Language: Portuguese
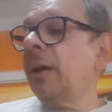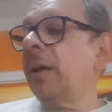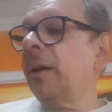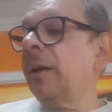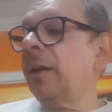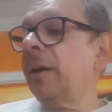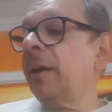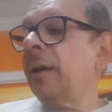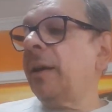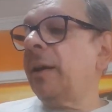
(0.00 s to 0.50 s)

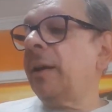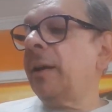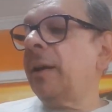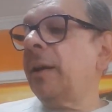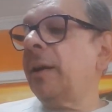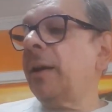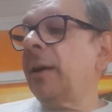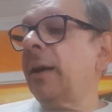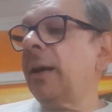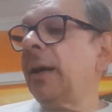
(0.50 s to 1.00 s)

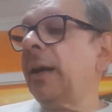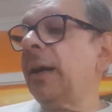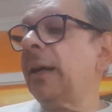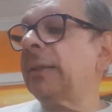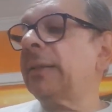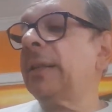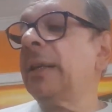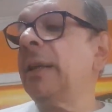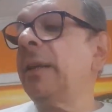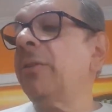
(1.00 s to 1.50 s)
É,
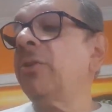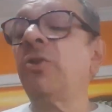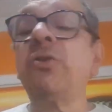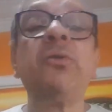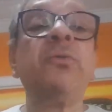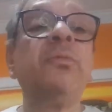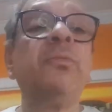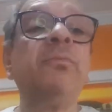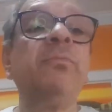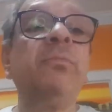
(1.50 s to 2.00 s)
assim,
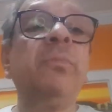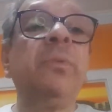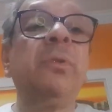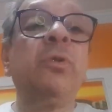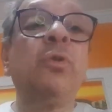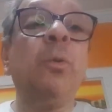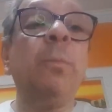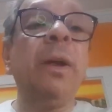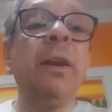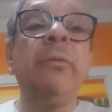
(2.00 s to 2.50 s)
de,
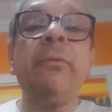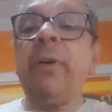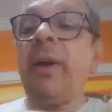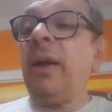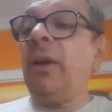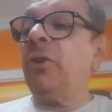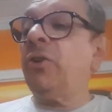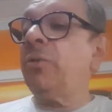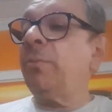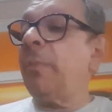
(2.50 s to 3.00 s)
como ele
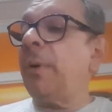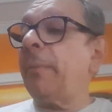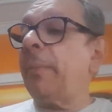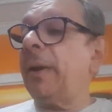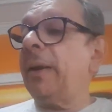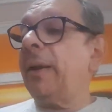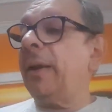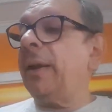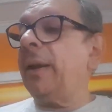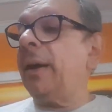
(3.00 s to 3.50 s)
vem de uma
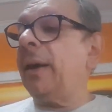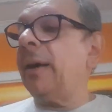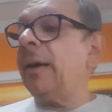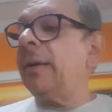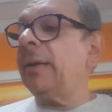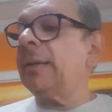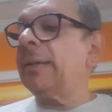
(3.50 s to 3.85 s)
maneira